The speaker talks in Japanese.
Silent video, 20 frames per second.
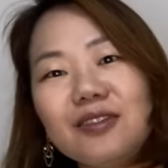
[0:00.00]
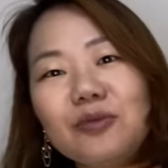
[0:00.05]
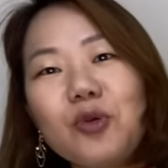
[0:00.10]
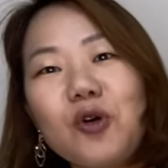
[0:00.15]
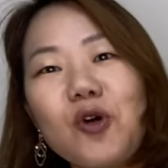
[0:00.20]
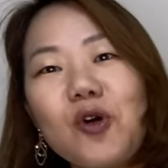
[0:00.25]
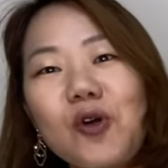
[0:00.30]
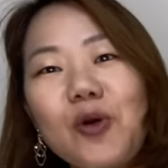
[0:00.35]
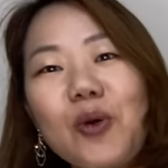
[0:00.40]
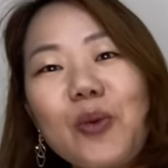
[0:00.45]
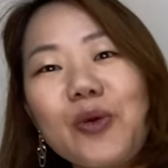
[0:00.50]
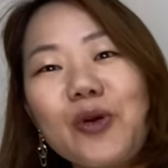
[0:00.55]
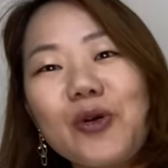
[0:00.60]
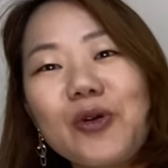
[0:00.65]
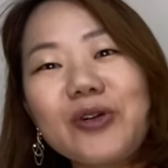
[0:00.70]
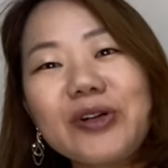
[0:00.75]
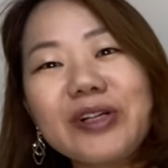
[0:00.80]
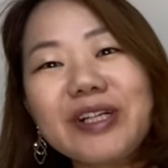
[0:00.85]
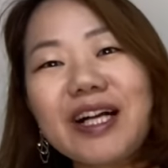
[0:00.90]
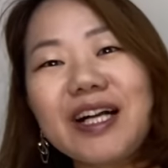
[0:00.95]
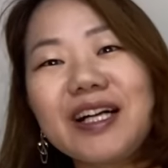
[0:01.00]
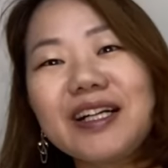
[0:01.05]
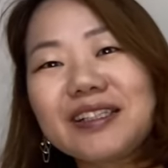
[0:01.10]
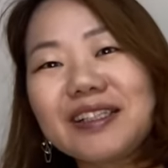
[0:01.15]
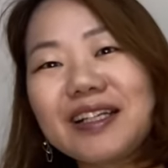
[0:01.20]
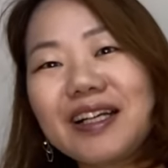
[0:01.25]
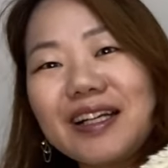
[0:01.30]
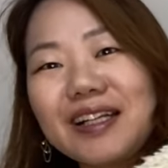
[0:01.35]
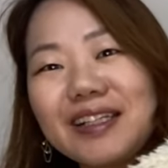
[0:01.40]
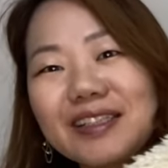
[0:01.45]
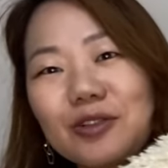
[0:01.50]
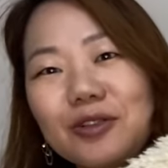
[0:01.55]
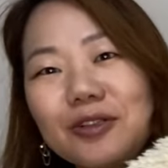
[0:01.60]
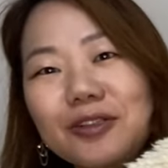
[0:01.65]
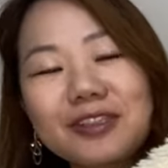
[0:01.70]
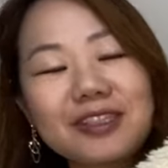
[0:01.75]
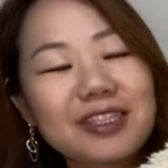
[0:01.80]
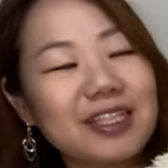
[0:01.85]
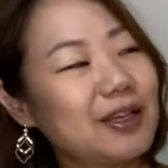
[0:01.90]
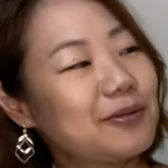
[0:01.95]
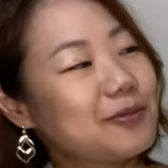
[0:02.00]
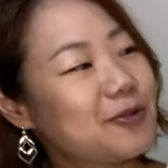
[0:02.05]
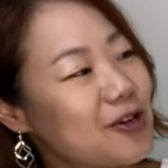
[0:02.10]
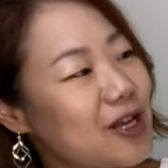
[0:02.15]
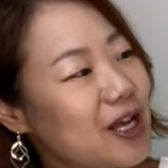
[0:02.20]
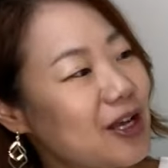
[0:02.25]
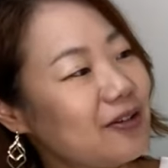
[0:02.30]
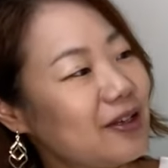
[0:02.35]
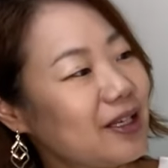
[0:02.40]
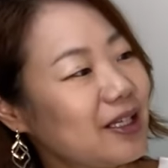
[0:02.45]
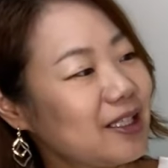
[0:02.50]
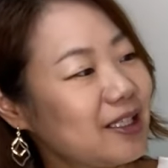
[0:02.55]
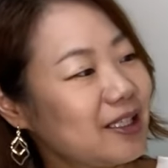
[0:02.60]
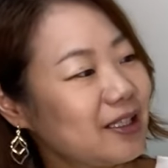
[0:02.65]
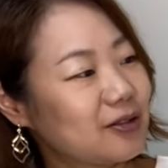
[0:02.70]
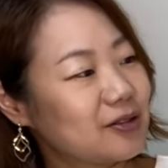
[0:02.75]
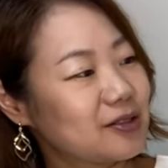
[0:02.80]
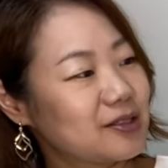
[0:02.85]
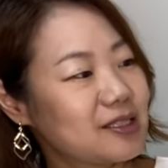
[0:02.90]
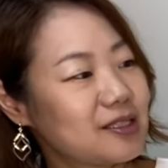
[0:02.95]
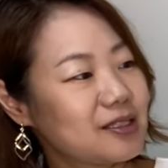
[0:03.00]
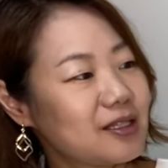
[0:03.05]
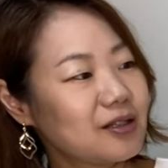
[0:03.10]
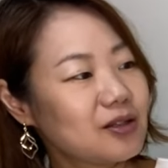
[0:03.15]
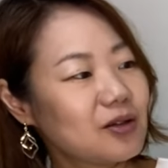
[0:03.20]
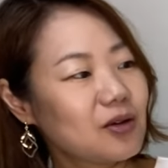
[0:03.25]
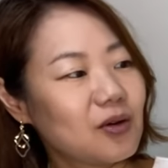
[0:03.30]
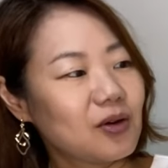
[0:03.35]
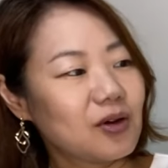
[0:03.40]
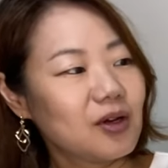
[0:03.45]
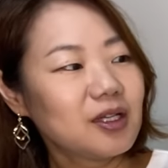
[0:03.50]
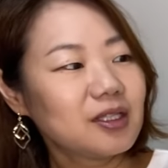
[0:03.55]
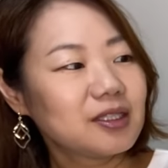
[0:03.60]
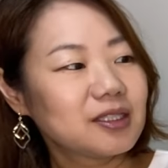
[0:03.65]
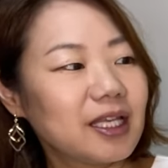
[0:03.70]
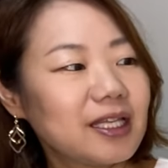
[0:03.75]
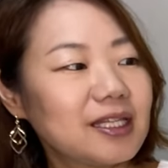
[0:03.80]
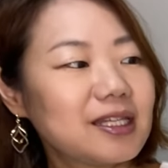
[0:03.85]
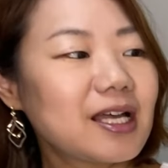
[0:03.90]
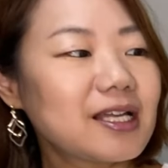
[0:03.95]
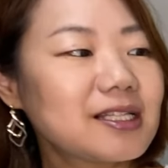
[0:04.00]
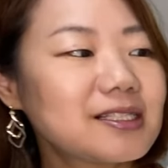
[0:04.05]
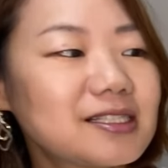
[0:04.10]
もこもこ感がとっても可愛いこちらのデタッ